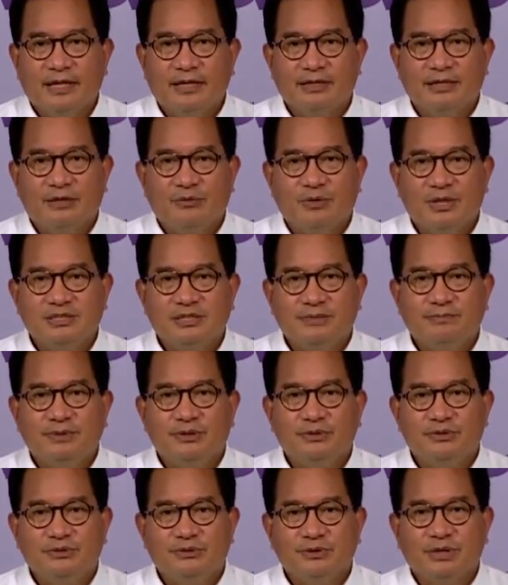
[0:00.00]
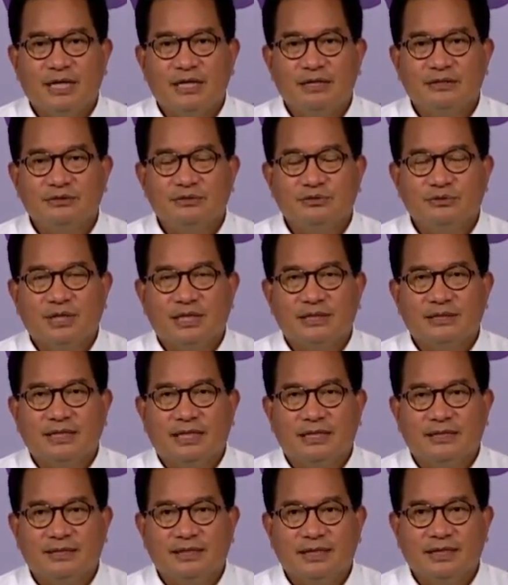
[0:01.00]
hanya wajib menunjukkan surat
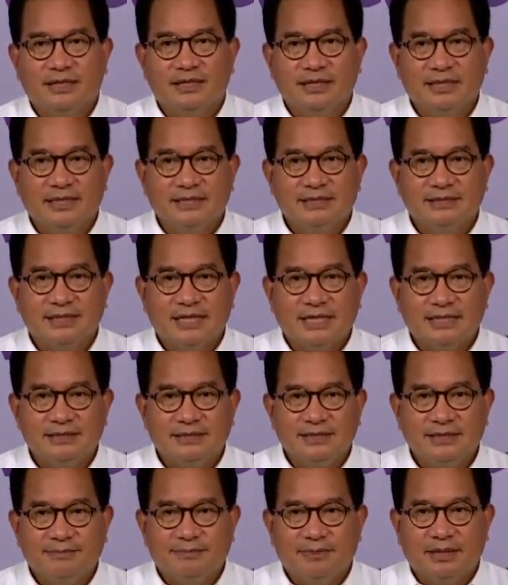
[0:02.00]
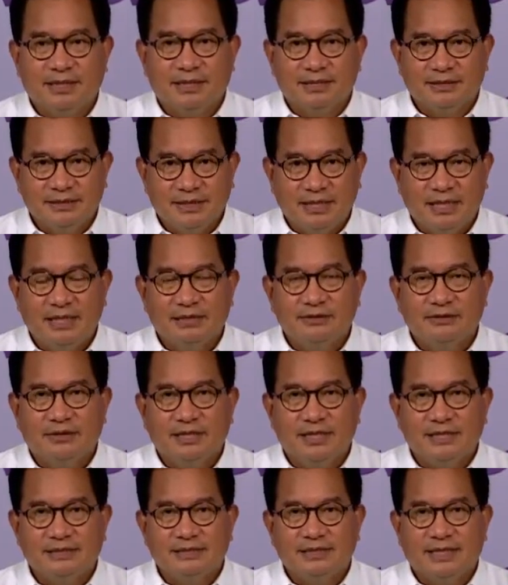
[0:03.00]
tanda registrasi pekerja
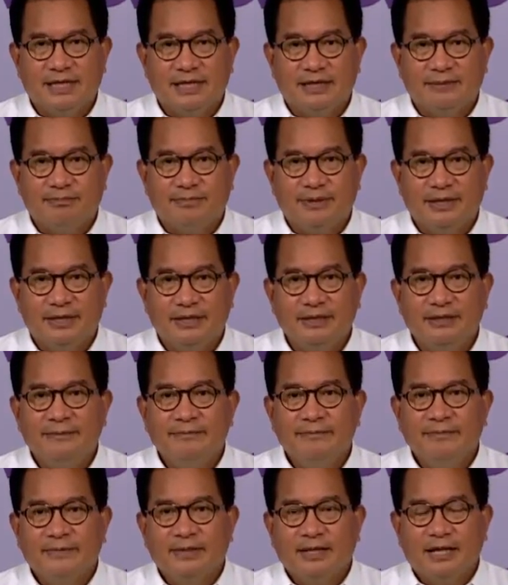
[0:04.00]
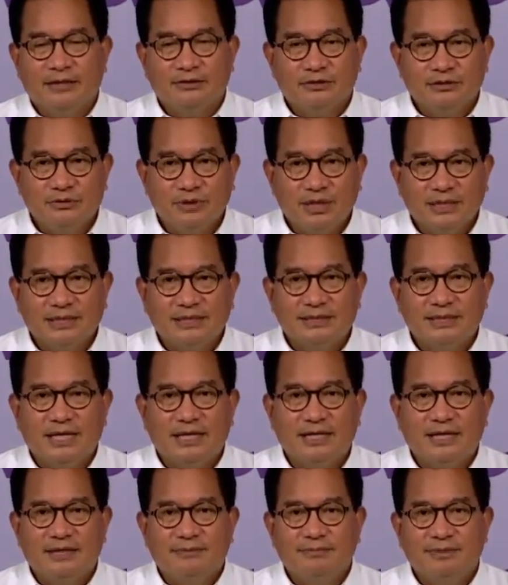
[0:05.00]
atau STRP atau surat
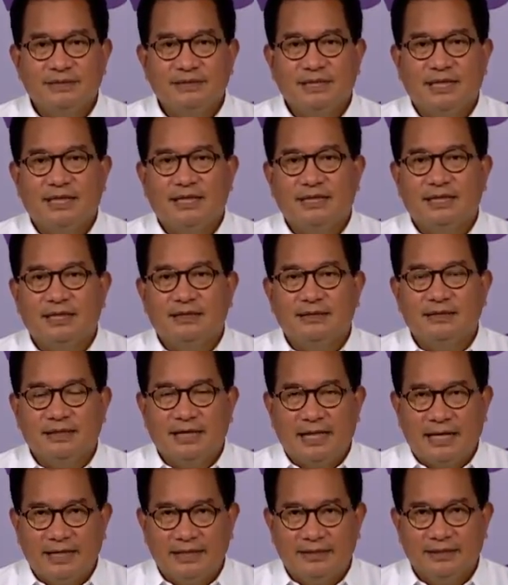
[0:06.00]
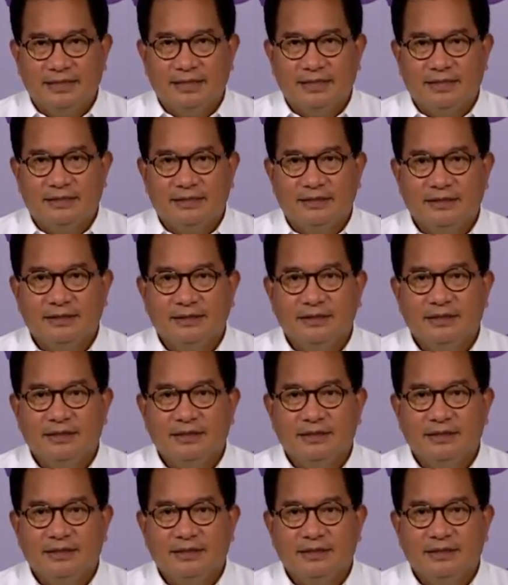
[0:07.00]
keterangan perjalanan lainnya.